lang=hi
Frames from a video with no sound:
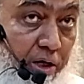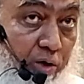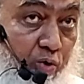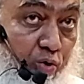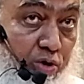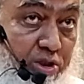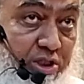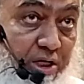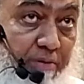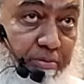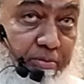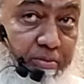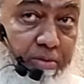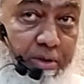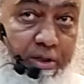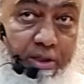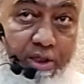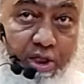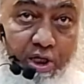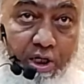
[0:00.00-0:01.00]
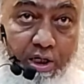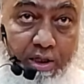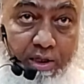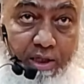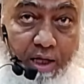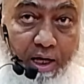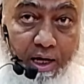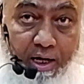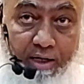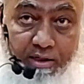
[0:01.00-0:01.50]
तो बिल्कुल जब
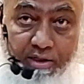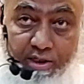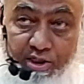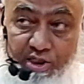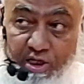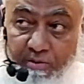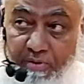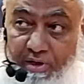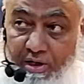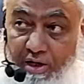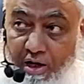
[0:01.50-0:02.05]
दीनदार